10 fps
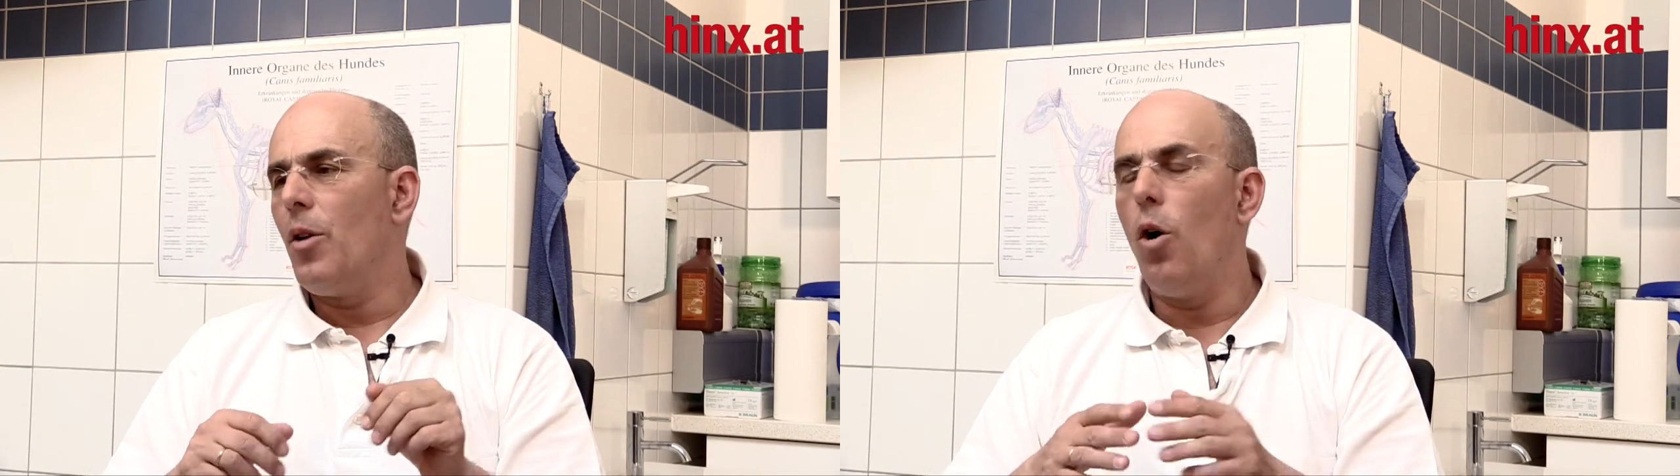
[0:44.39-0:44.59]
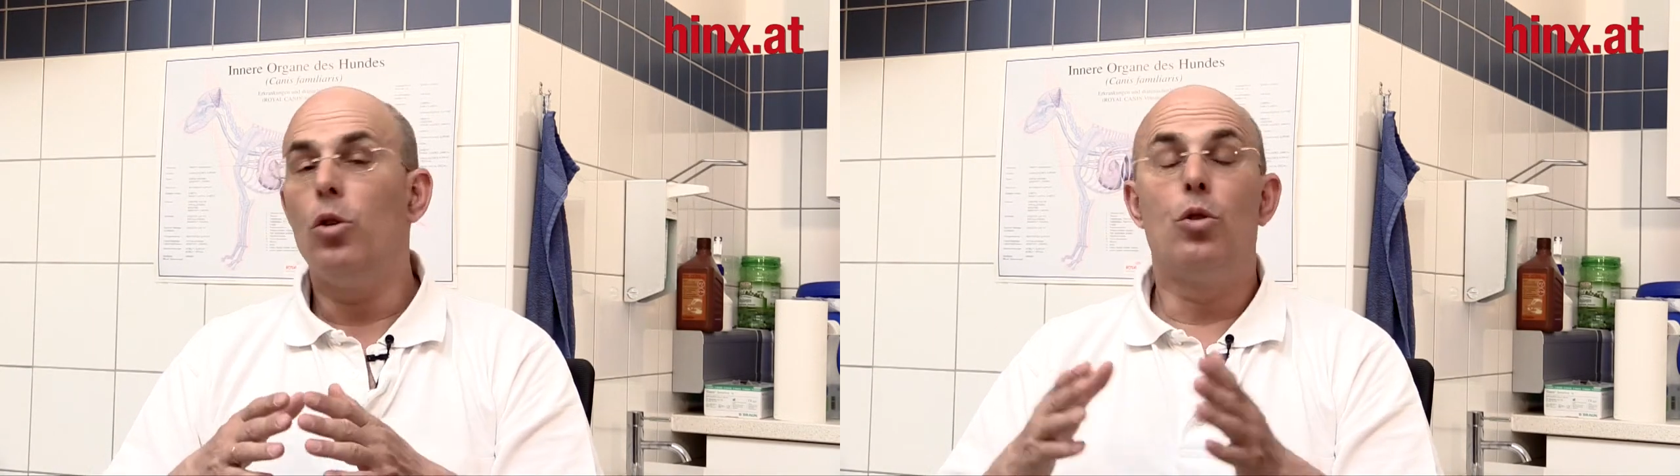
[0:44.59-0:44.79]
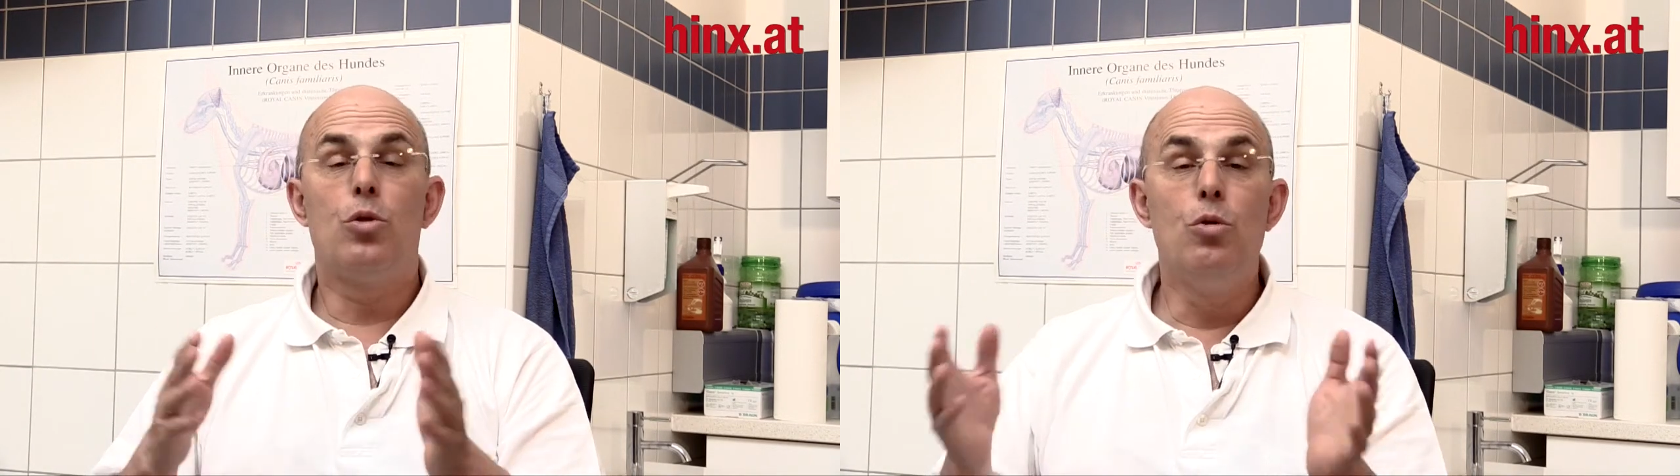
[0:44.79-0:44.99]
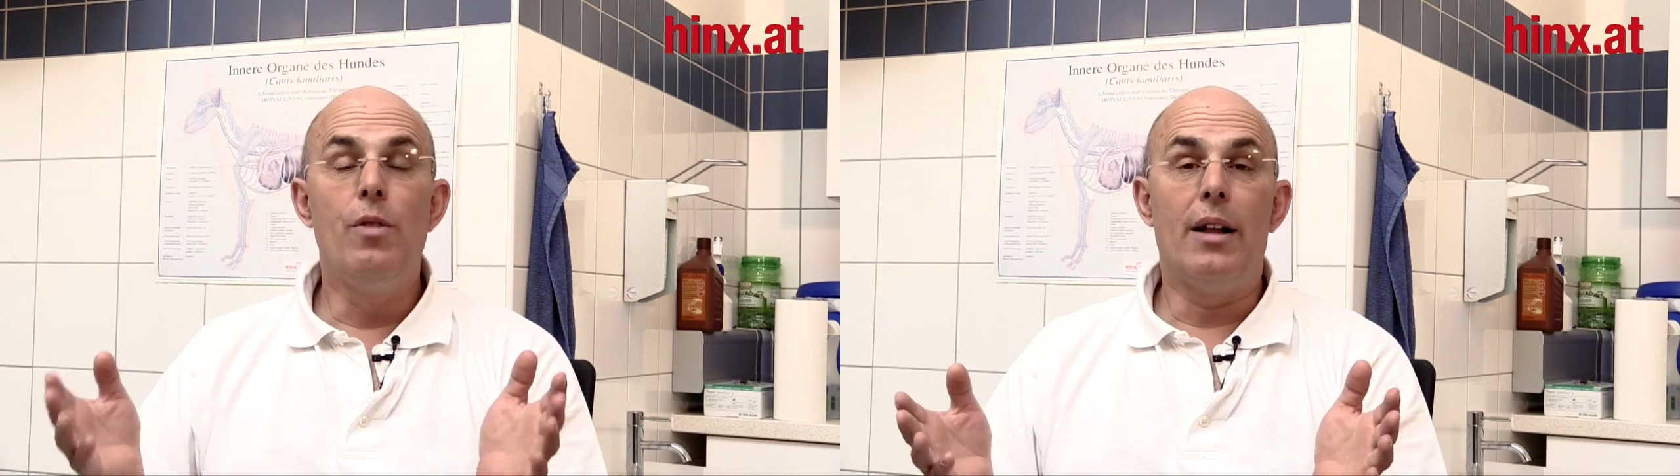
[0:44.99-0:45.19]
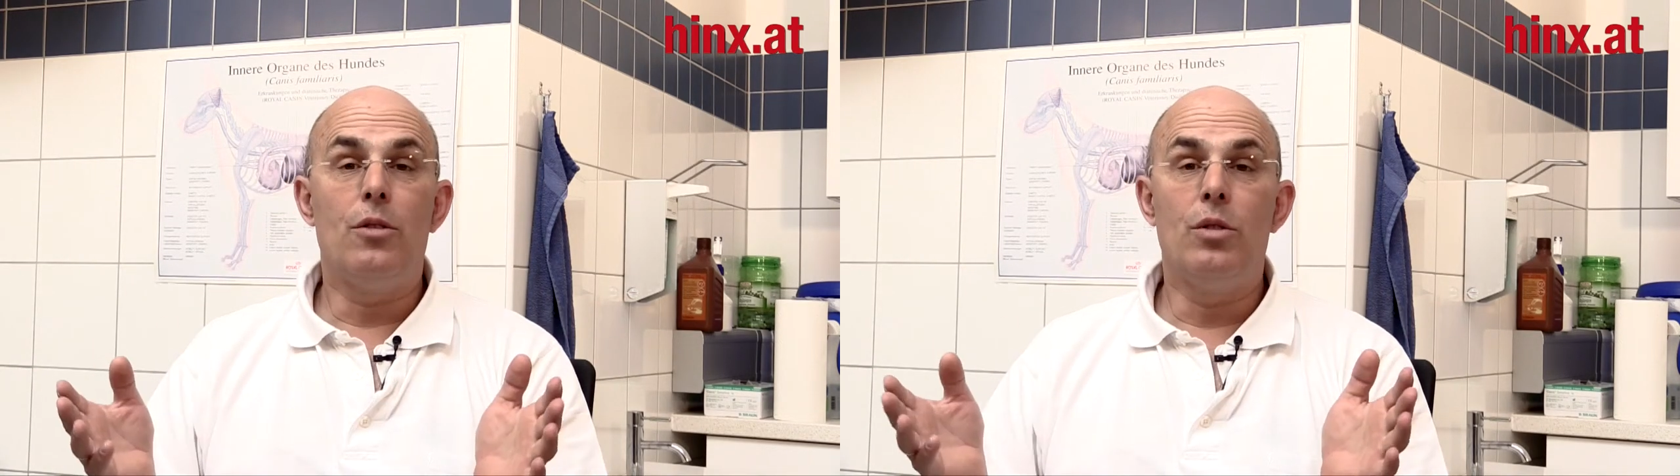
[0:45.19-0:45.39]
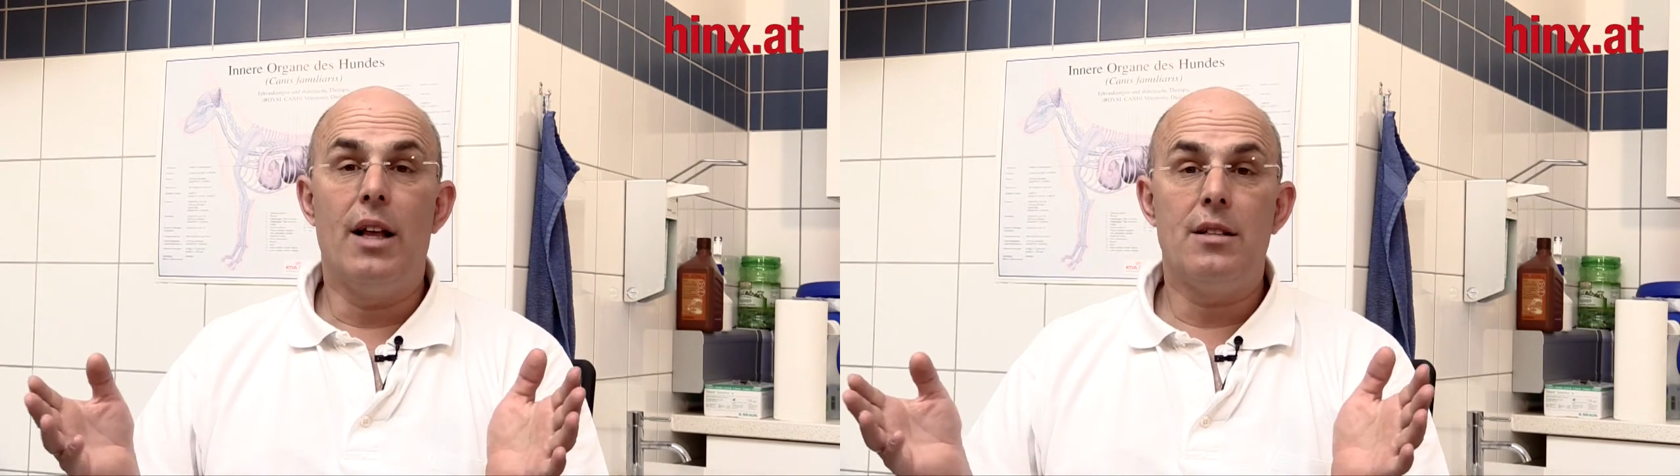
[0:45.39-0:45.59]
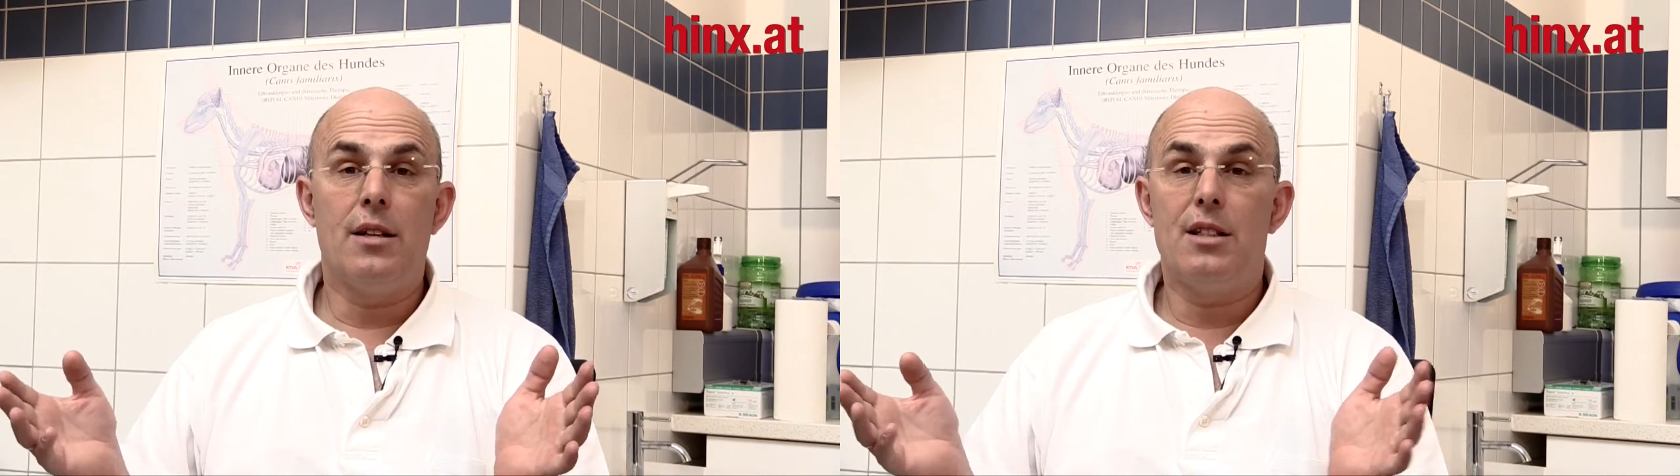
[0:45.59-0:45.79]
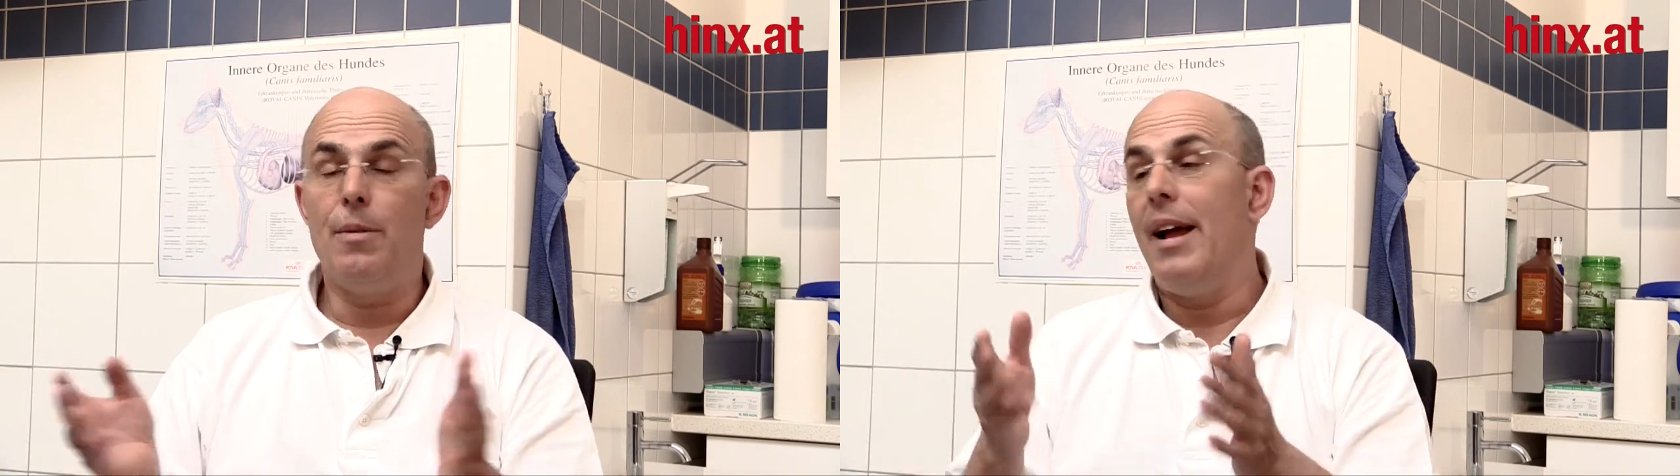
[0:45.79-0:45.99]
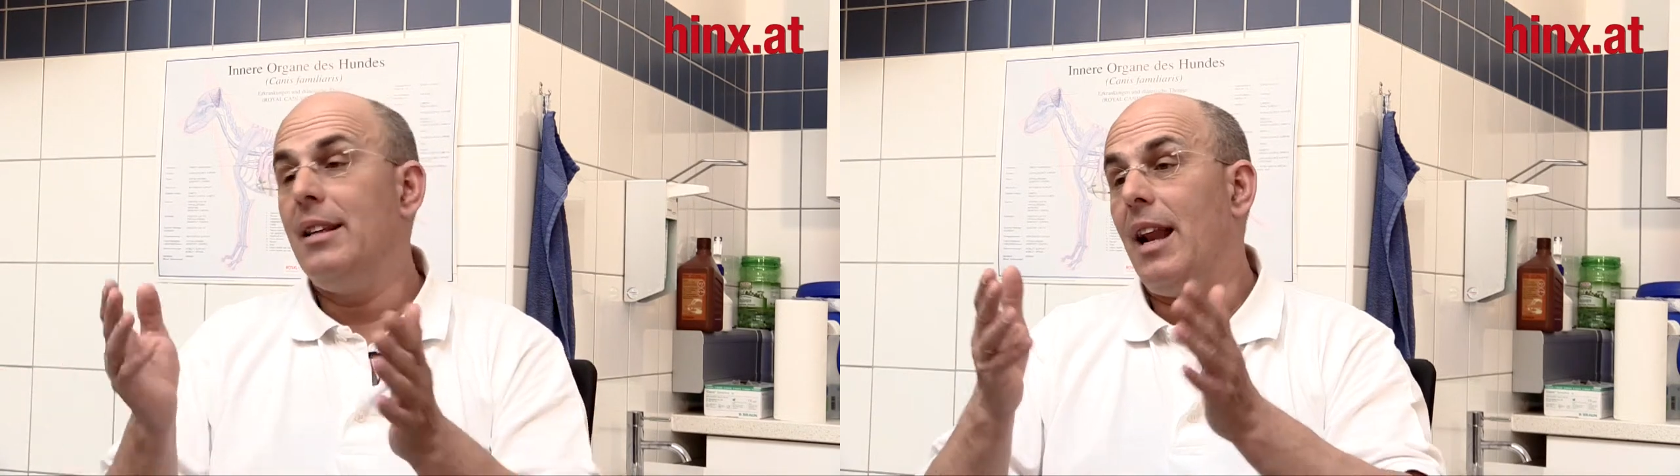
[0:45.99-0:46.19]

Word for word: auch noch zuwarten und erst nach zwei,